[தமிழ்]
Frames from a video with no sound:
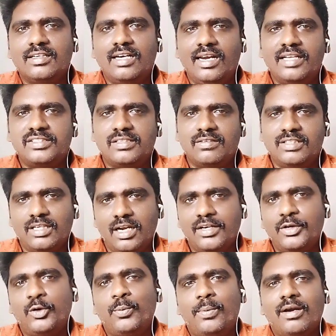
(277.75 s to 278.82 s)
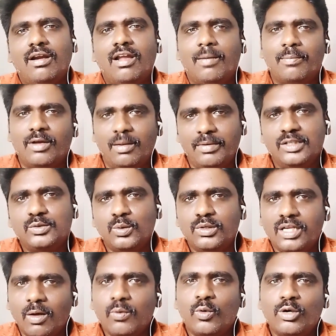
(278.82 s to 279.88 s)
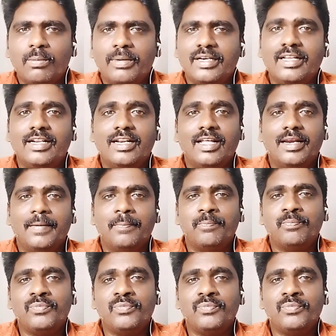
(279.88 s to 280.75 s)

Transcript: ரிலேஷனை வந்து கண்டினியூ பண்ணலாம் அப்படின்னு சொல்லிட்டு அவர் ஒன்று பண்ணியிருக்கிறாரு